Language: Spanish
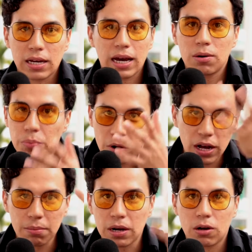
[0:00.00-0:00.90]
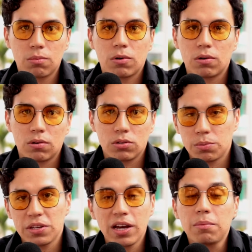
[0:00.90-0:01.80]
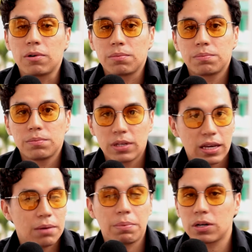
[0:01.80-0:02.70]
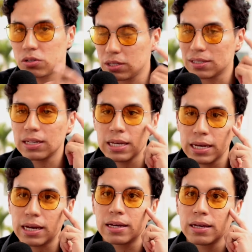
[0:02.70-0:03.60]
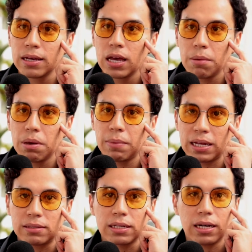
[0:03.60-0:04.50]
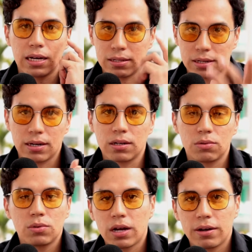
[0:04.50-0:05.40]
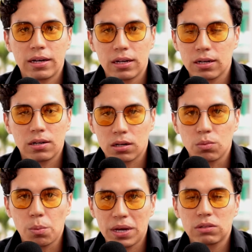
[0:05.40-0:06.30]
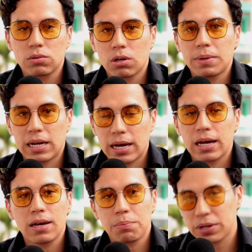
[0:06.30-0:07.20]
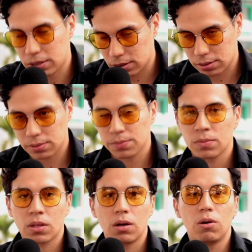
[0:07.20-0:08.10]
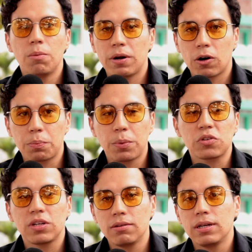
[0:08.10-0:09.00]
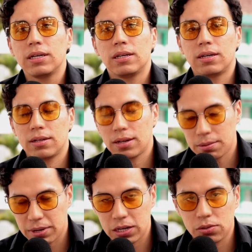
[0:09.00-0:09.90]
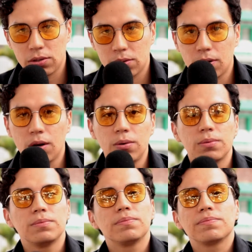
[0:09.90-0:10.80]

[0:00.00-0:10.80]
llegar un programa como yo me llamo, eh, pero sí tenía en mi mente hacer alguna en algún momento un homenaje, pues lo mejor posible al maestro Héctor Lau.